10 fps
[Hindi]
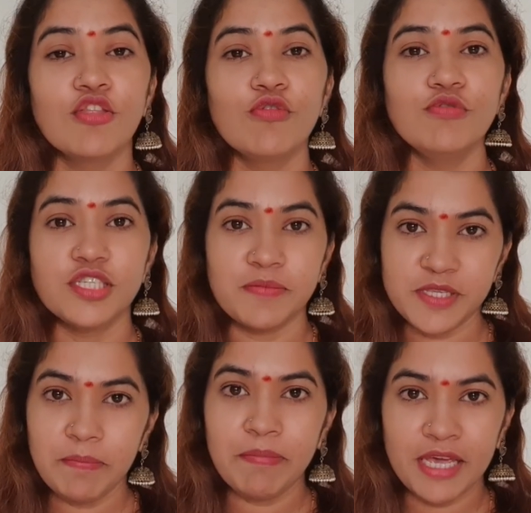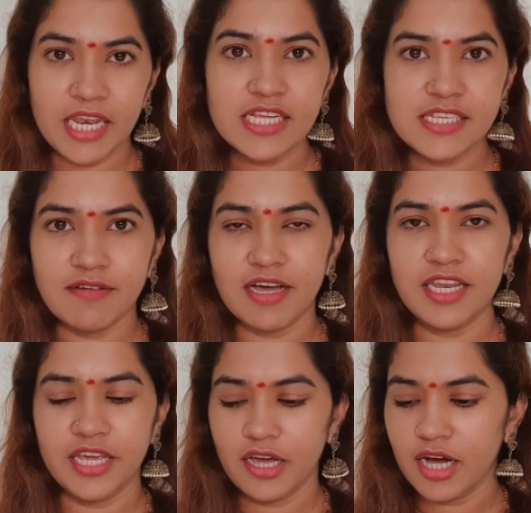तो सबसे पहला सवाल
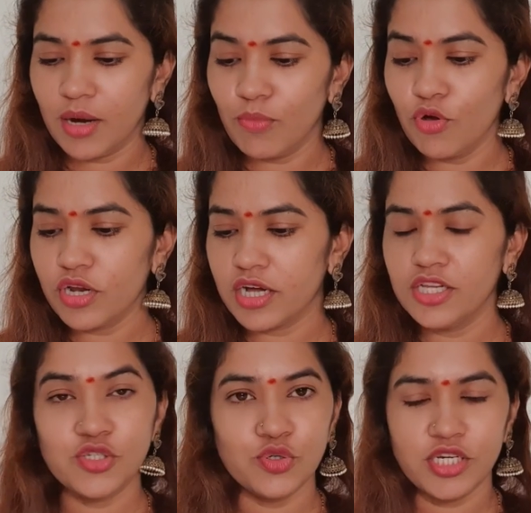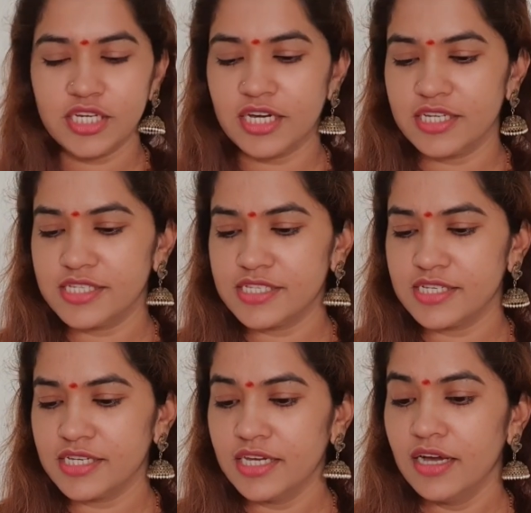है अमोल का जो कि ठाणे से